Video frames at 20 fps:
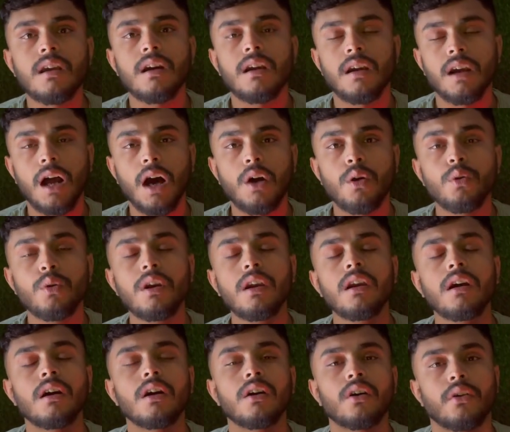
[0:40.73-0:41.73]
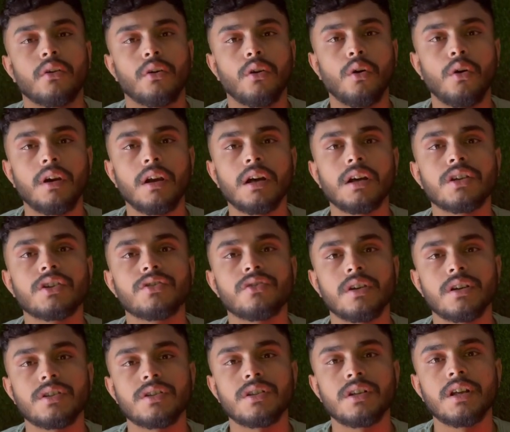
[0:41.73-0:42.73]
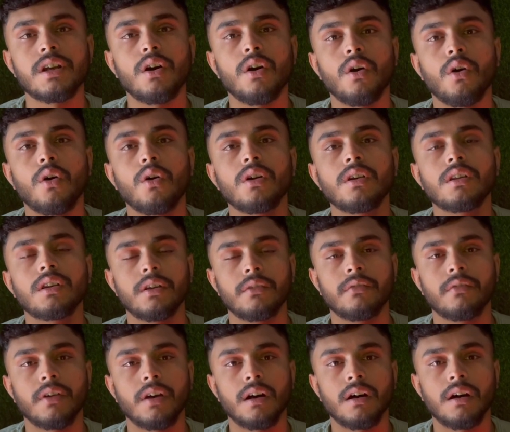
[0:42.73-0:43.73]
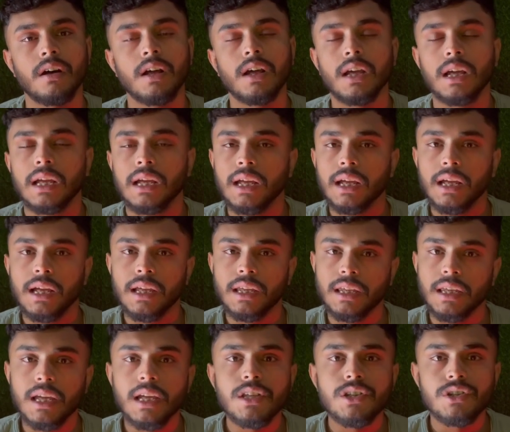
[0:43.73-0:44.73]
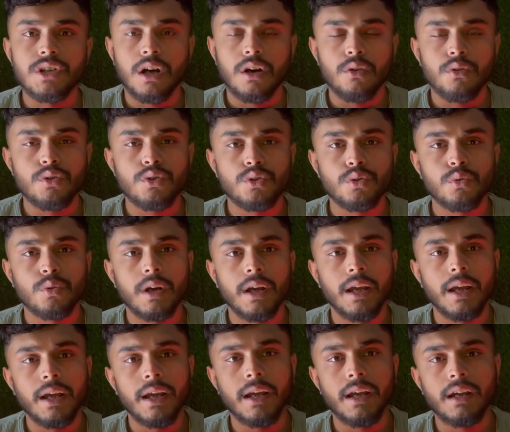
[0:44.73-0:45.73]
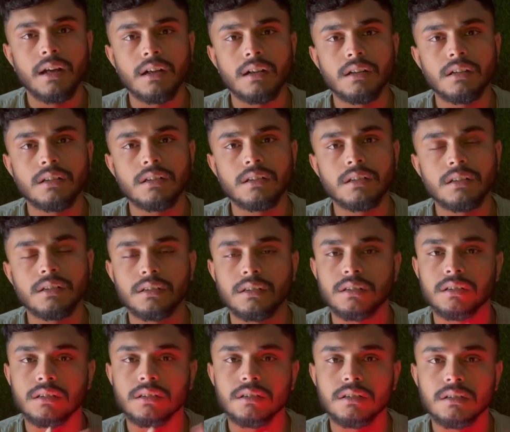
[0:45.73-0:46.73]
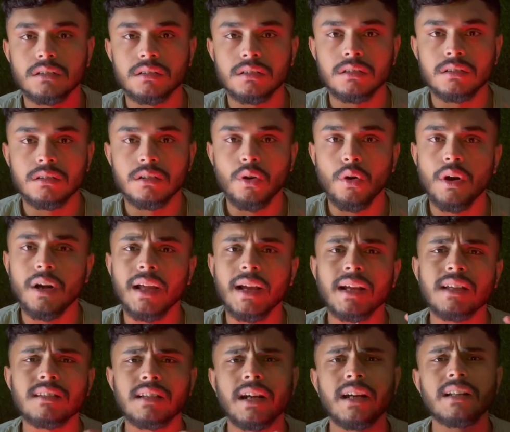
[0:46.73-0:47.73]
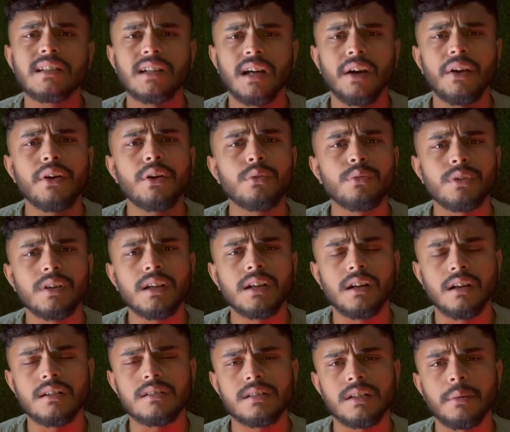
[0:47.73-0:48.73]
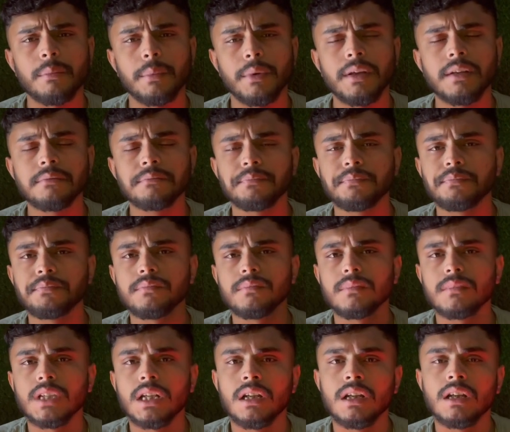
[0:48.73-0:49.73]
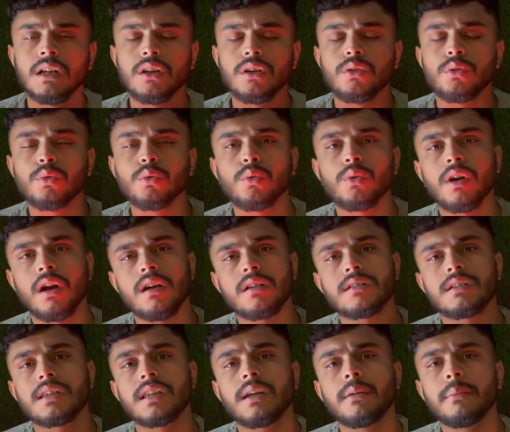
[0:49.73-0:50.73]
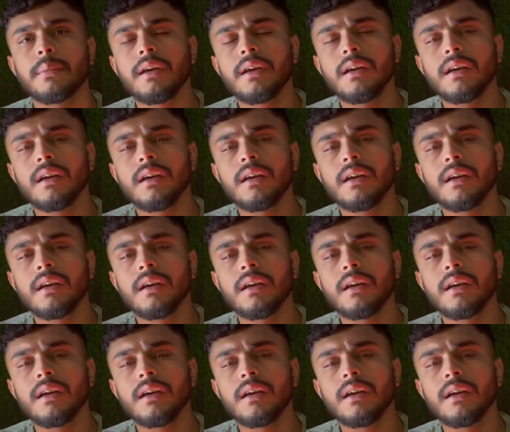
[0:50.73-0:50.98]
राहुल रौनक सृष्टि और दिव्या ये चारों जो है नोएडा के साइड जा रहे होते हैं घर से अपने तो रास्ते में